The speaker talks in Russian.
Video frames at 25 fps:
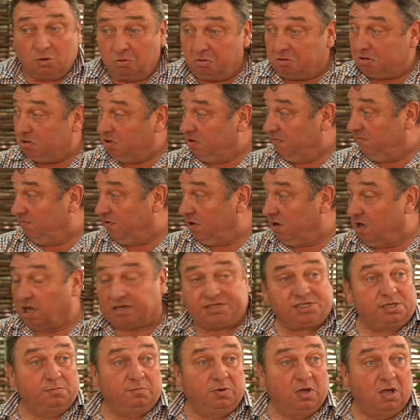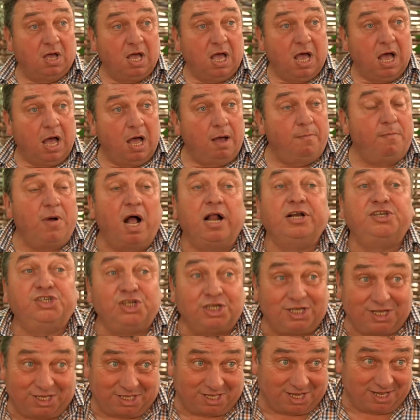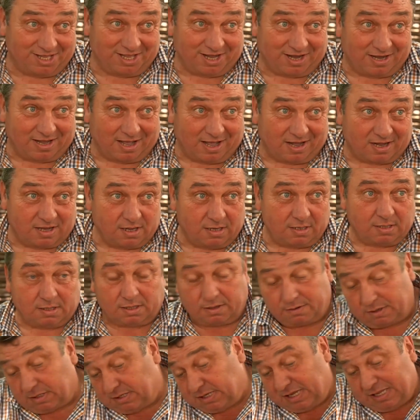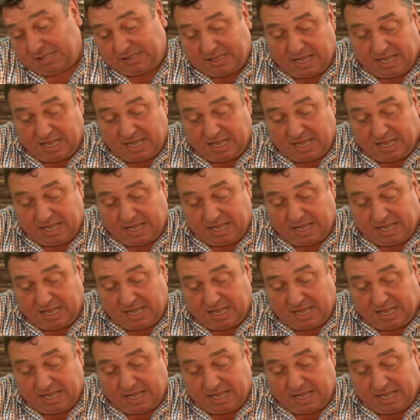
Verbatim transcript: Говорит, нифига себе, а мальчики тогда как? Он говорит, да